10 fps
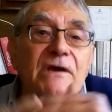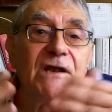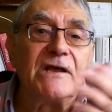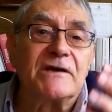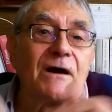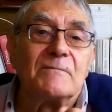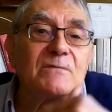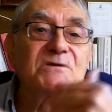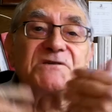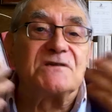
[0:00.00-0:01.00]
il est quand
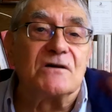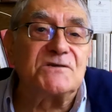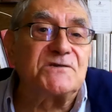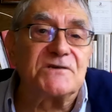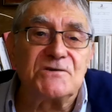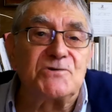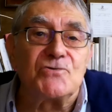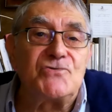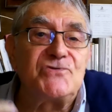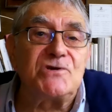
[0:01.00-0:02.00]
même censé
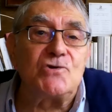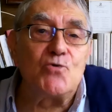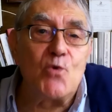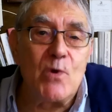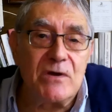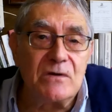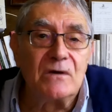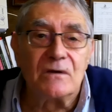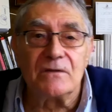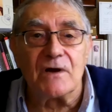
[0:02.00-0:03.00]
se
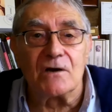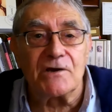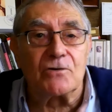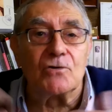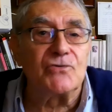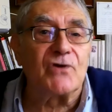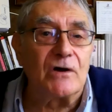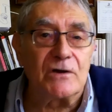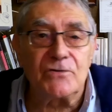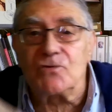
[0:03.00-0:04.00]
diluer dans les
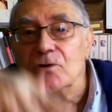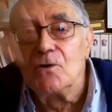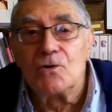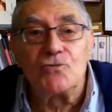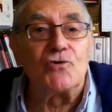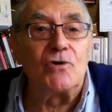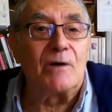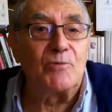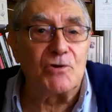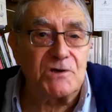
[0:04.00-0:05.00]
contraintes de
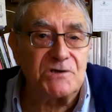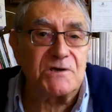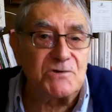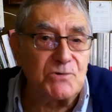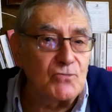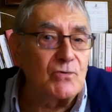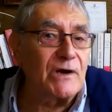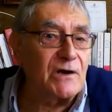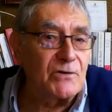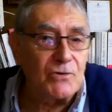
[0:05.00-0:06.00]
la mondialisation ou de
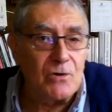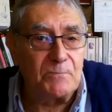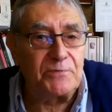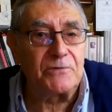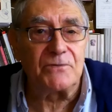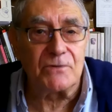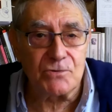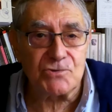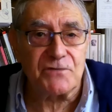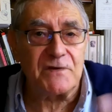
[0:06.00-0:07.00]
la Grande Europe
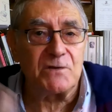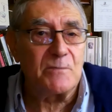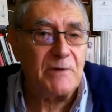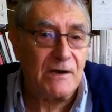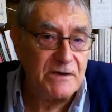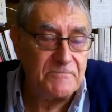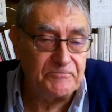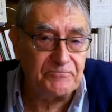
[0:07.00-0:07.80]
dont je viens de parler.